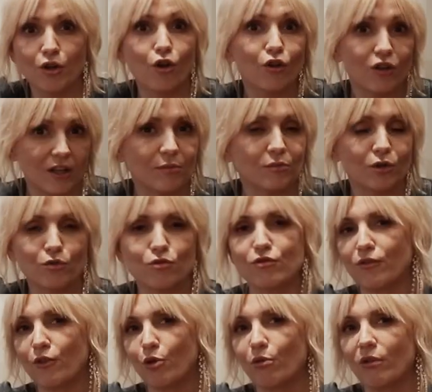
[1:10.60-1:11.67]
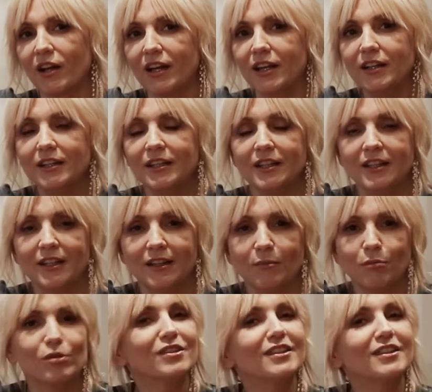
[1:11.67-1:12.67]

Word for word: rokiem to już w ogóle, bo